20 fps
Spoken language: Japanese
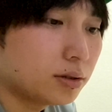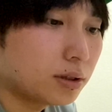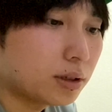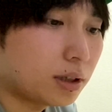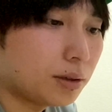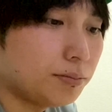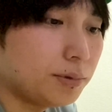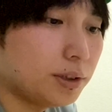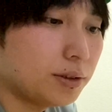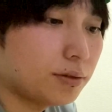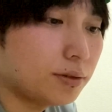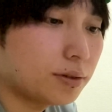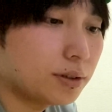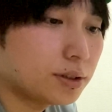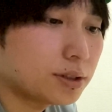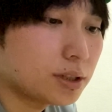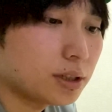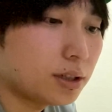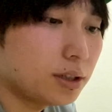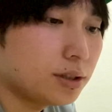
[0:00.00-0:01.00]
神業
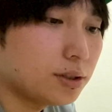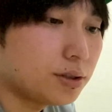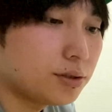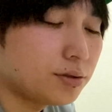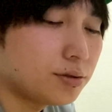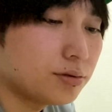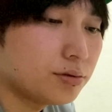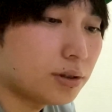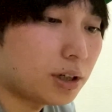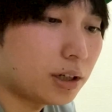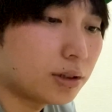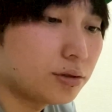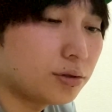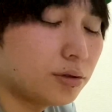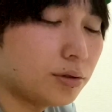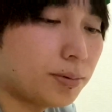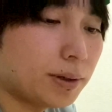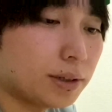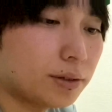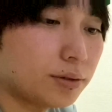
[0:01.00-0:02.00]
チャレンジじゅう
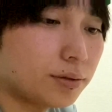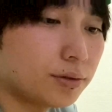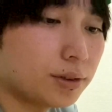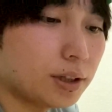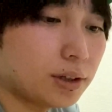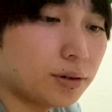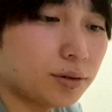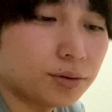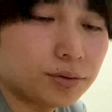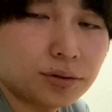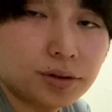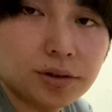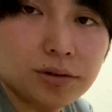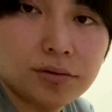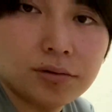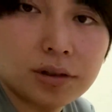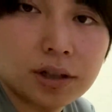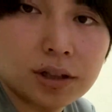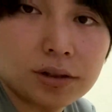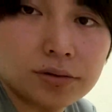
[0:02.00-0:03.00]
アクロバットセットっていう
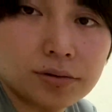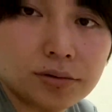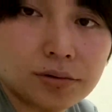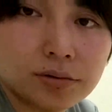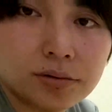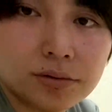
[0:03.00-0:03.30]
のがあるの。